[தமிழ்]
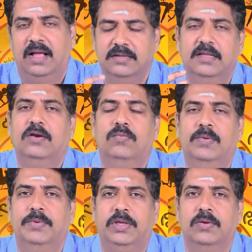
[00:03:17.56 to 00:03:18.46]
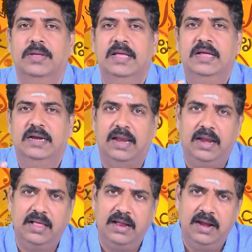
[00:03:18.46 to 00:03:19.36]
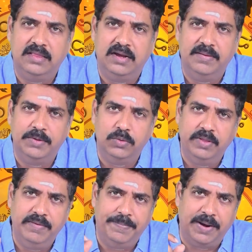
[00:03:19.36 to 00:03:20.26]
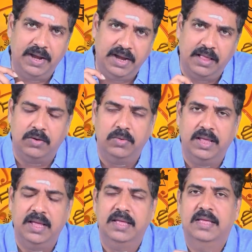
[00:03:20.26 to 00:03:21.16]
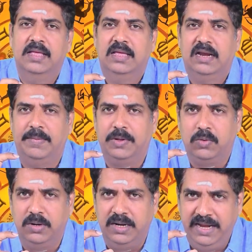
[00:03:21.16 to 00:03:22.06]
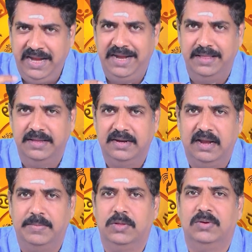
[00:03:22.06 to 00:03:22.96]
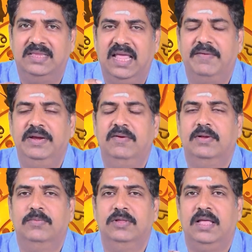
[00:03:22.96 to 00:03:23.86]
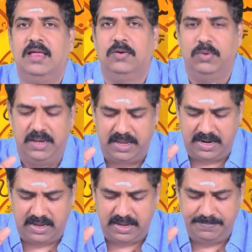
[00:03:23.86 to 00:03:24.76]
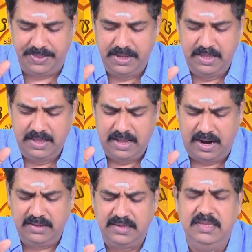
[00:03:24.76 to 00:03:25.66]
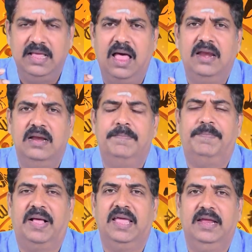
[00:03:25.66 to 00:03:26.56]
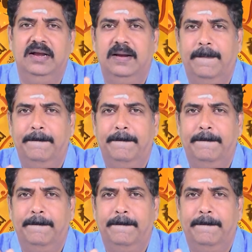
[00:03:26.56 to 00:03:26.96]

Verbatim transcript: அதுதான் ரொம்ப முக்கியம் நல்ல காலத்தில் நமக்கு உதவி பண்ணலைன்னா கூட நமக்கு ஒரு நீடு நமக்கு ஒரு தேவைன்னு வரும்போது யாரை கூட நிற்கிறாங்க அடுத்தது யார் நம் பகைகள்